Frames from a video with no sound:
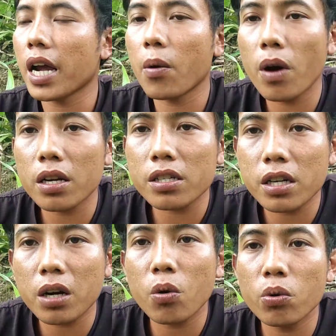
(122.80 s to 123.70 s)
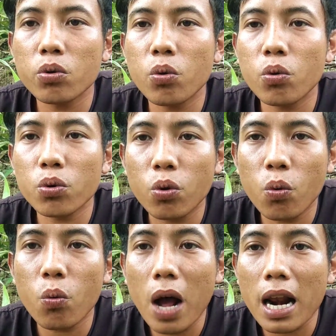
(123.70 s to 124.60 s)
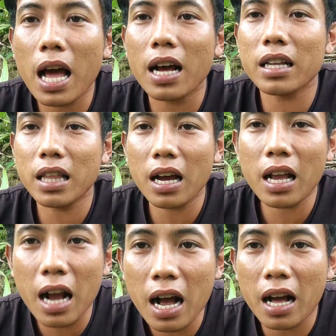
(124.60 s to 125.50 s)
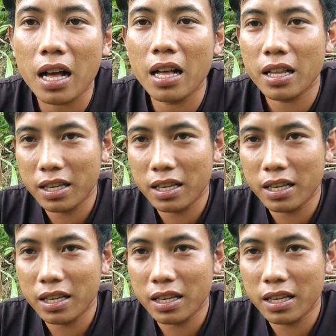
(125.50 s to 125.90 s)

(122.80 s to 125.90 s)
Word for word: hewan sekutu-kutu walang ketaga.